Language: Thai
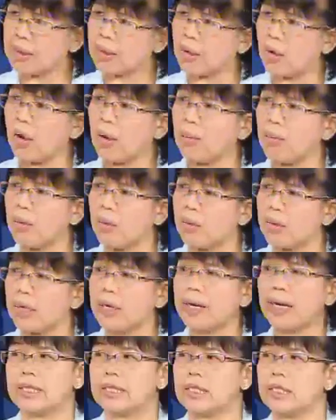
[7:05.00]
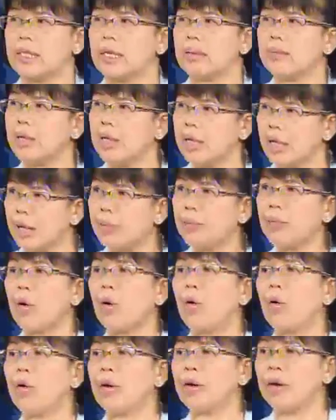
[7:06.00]
รบันทึกข้อมูลนั้นอาจจะยังไม่
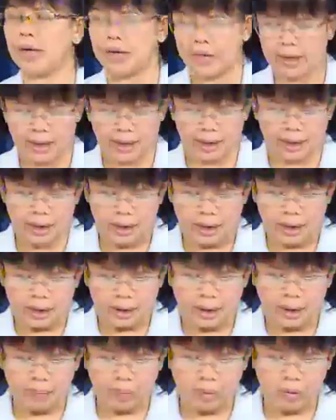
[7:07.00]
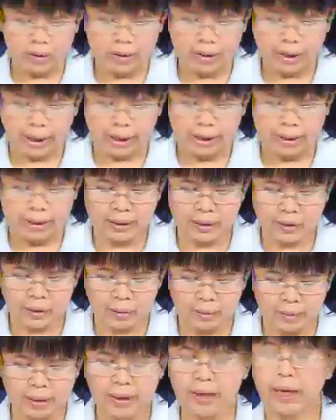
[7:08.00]
เข้มข้นนะคะกระบวนการ
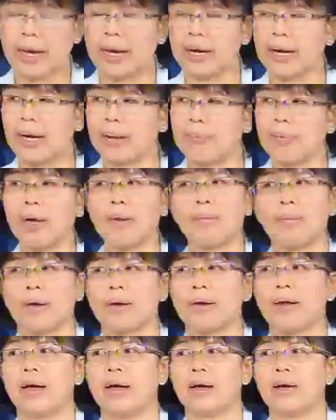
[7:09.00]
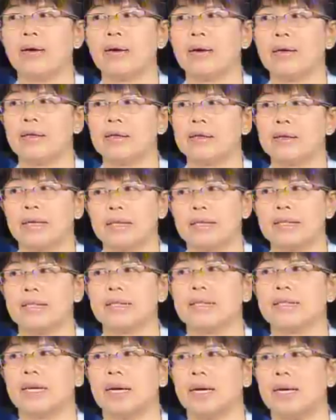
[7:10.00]
นี้กรมพัฒนาการแพทย์แผนไทยก็เลย
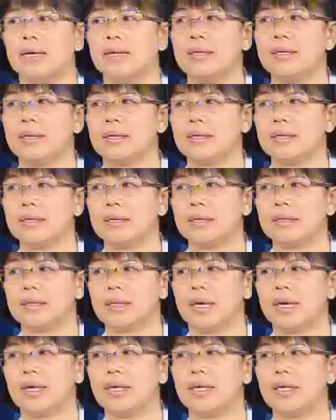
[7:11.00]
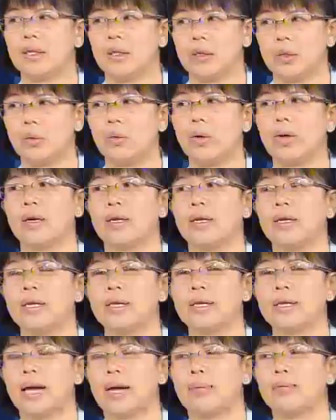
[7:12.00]
ตัดสินใจเลือกที่จะใช้ตัว
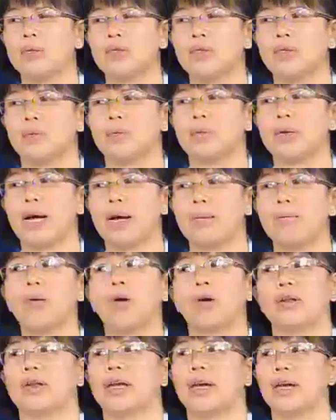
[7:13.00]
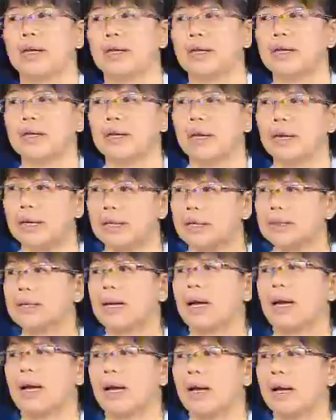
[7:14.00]
นี้ตามประสบการณ์หมอไทยที่ท่าน
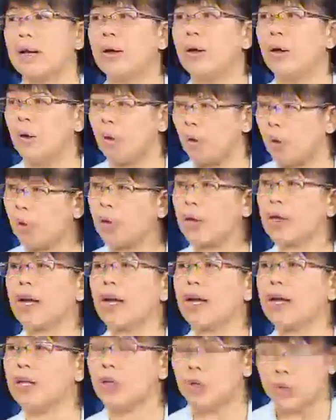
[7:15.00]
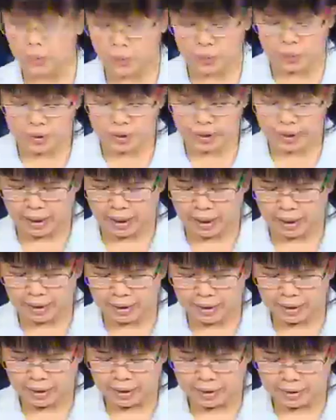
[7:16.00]
รักษาคนไข้อยู่นะ
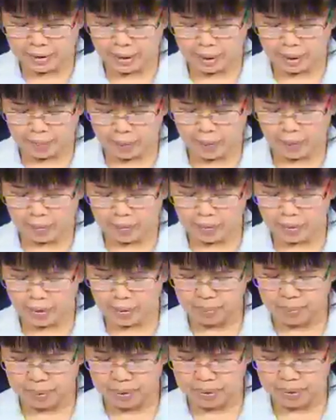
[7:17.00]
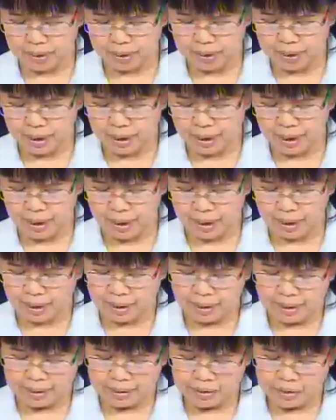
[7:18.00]
คะแต่ผลก็เป็นที่น่า
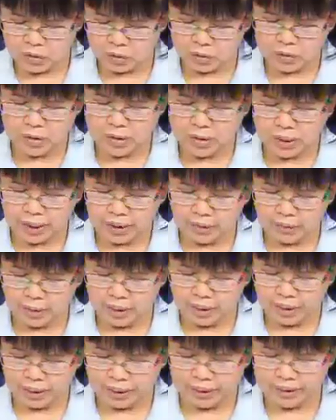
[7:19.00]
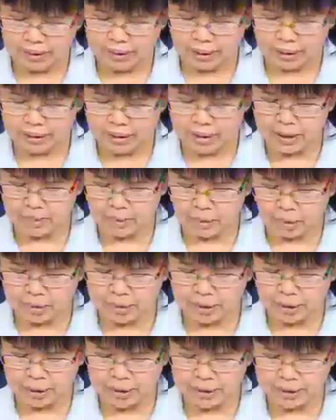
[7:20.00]
สนใจว่าจาก
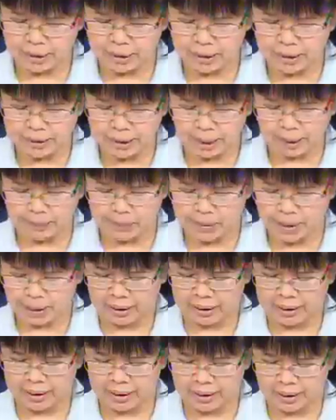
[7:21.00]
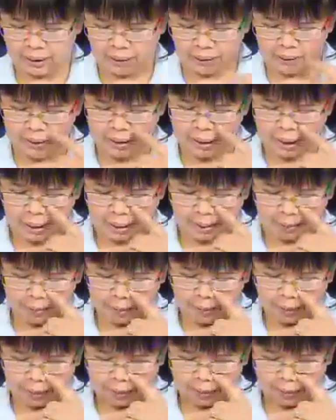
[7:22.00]
ที่หมอไทยใช้ตับอย่างเดียว
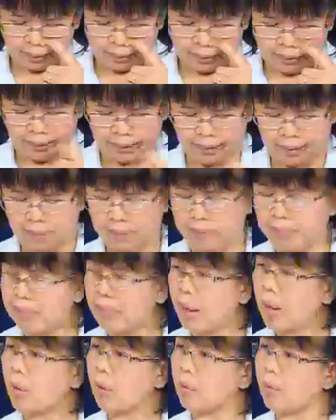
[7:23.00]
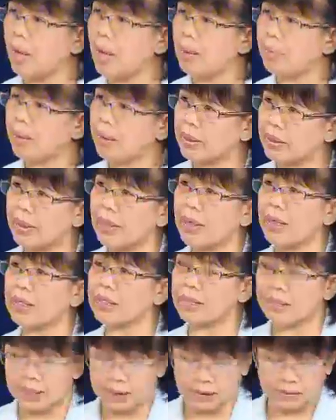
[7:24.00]
เนี่ยปรากฏว่าไป
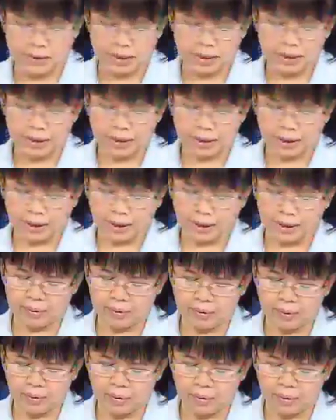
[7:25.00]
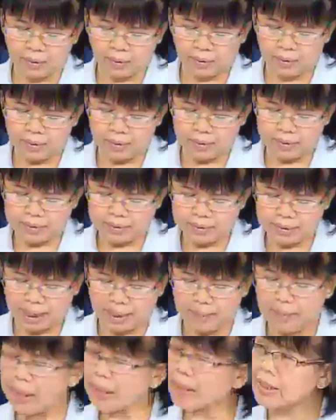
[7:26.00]
เทสแล้วเนี่ยนะคะก็
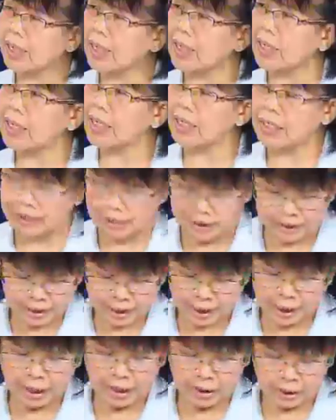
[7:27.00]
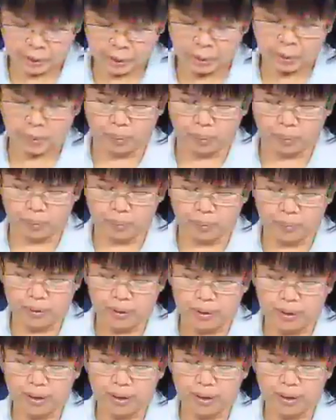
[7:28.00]
สามารถใช้ได้ดีทั้งห้ากลุ่ม